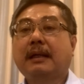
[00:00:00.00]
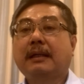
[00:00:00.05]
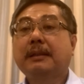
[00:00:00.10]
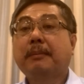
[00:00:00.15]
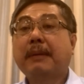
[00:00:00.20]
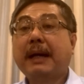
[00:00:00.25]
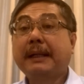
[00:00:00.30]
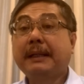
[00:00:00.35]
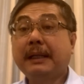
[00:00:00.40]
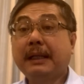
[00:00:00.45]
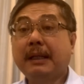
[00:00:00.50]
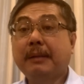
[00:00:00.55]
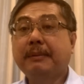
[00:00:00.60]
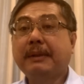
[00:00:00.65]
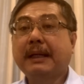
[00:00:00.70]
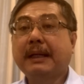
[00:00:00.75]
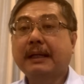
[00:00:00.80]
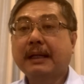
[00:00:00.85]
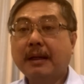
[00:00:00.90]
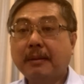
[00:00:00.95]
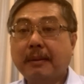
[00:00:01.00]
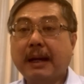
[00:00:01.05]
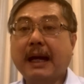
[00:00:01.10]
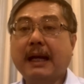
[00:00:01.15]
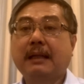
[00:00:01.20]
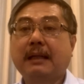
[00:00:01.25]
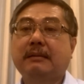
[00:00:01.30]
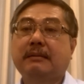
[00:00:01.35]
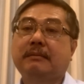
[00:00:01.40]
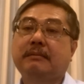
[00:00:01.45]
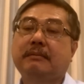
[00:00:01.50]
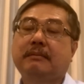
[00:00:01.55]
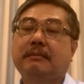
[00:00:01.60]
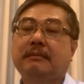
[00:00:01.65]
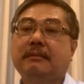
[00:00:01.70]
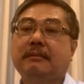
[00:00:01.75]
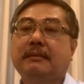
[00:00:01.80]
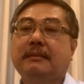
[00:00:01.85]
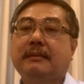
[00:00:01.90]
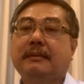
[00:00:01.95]
รัฐบาลเดิมเนี่ยเข้ามา
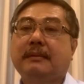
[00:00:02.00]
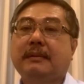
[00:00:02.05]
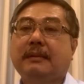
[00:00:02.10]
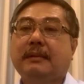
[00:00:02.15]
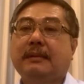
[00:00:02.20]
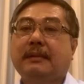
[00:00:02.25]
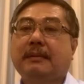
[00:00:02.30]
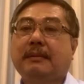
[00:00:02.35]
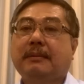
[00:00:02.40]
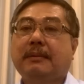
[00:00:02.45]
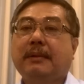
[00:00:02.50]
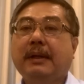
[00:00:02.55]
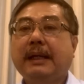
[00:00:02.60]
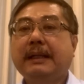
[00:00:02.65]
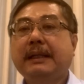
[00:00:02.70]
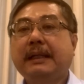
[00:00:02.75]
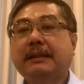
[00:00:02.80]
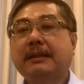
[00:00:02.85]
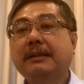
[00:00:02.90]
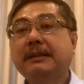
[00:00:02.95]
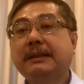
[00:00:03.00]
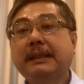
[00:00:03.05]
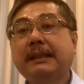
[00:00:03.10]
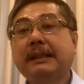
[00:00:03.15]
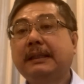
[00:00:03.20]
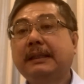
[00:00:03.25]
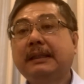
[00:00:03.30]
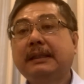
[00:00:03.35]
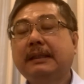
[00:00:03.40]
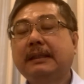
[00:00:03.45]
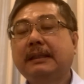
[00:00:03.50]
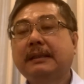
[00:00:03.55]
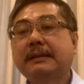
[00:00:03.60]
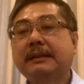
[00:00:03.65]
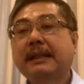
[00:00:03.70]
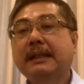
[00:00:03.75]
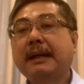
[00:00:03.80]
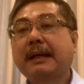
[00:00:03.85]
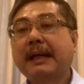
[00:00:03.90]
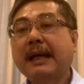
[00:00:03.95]
เพราะงั้นเนี่ยต้องเจอ
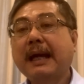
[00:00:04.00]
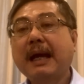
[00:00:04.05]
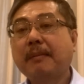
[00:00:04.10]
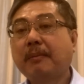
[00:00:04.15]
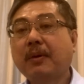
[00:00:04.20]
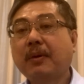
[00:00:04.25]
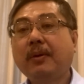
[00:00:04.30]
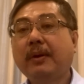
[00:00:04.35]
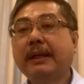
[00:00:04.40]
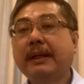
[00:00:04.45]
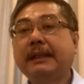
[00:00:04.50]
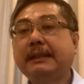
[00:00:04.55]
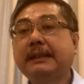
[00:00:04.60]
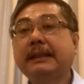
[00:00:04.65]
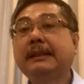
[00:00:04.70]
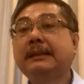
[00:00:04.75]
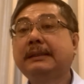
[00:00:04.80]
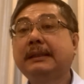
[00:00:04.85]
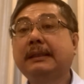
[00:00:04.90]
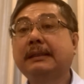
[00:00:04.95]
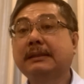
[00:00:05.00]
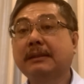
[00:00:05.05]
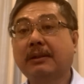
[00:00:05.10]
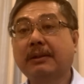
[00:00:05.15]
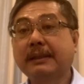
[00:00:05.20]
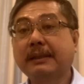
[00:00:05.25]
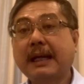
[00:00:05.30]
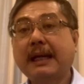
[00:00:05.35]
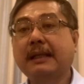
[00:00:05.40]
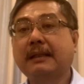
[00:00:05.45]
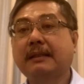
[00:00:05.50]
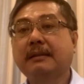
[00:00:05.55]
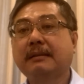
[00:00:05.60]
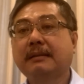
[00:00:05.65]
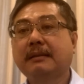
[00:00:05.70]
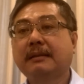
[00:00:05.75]
ถ้าข้ามขั้วเนี่ยเจอศึกสองด้าน